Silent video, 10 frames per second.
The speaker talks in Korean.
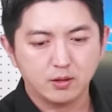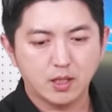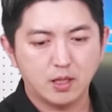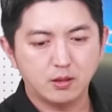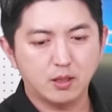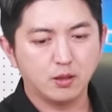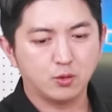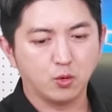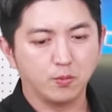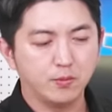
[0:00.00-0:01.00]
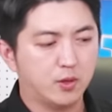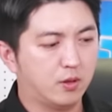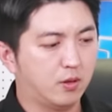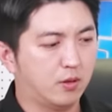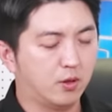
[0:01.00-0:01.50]
상당히 좀
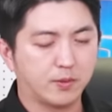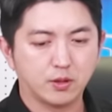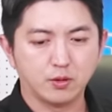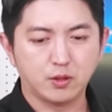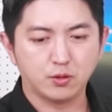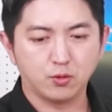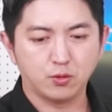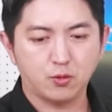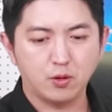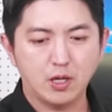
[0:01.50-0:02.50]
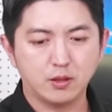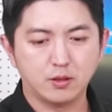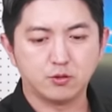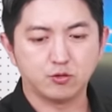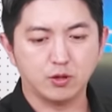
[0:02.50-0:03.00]
업계 전체적으로 혼란이
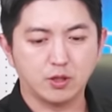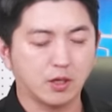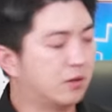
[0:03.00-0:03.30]
있을 수 있다.